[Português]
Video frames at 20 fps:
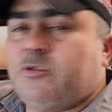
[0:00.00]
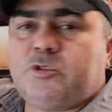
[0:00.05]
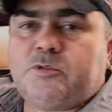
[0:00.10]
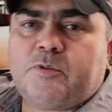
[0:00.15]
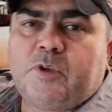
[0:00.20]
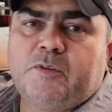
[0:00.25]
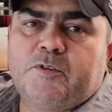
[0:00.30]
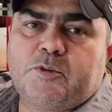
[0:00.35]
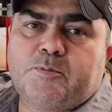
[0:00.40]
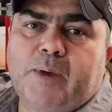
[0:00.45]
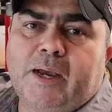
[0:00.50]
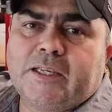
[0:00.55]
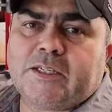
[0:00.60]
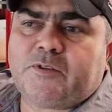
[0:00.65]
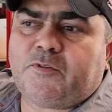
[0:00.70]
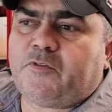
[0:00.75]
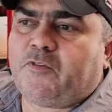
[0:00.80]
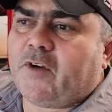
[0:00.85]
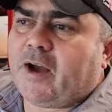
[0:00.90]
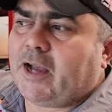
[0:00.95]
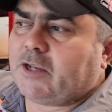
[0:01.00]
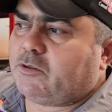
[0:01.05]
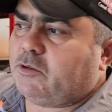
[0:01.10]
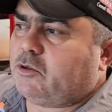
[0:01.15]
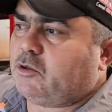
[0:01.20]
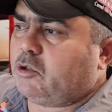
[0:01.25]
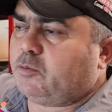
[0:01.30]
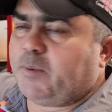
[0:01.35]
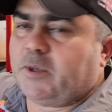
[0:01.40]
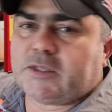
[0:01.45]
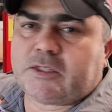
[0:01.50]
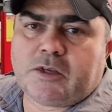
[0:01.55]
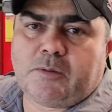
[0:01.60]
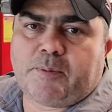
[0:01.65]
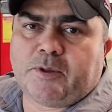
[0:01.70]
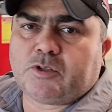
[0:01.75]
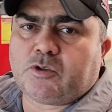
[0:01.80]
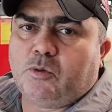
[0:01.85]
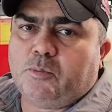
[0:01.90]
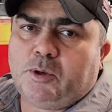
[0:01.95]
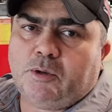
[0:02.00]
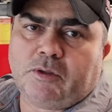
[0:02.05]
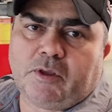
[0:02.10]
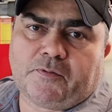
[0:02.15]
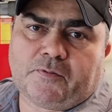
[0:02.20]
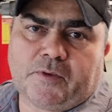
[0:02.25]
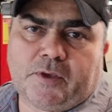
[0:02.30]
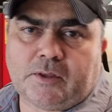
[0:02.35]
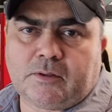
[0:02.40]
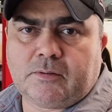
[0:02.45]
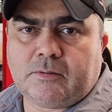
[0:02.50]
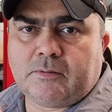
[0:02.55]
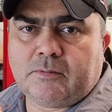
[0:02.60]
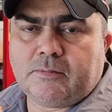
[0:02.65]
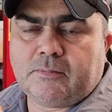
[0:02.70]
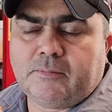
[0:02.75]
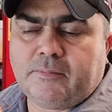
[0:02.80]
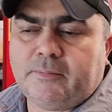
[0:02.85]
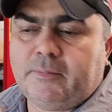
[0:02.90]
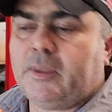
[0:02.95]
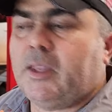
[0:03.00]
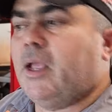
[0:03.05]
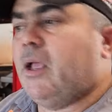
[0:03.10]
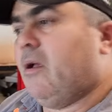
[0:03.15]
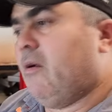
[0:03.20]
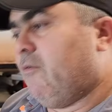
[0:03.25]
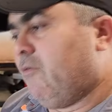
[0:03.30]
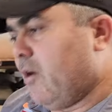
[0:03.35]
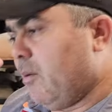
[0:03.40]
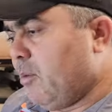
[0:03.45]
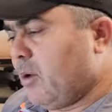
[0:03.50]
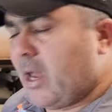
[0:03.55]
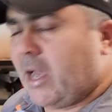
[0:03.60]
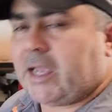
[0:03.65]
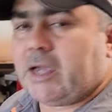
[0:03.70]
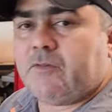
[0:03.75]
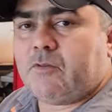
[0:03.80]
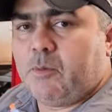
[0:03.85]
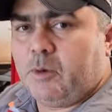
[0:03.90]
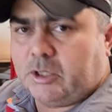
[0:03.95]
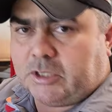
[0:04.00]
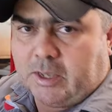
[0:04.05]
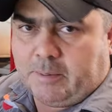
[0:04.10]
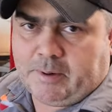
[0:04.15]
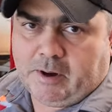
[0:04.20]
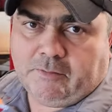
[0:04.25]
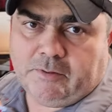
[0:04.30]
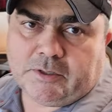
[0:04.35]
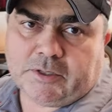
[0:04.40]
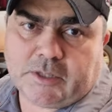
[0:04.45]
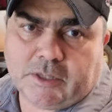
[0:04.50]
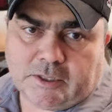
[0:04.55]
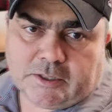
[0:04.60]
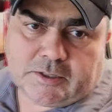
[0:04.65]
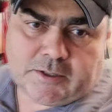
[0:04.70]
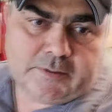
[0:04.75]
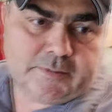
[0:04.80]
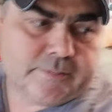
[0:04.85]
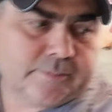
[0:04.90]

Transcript: um dos serviços mais fáceis de suspensão para descobrir o defeito. Vamos lá que eu vou mostrar para vocês.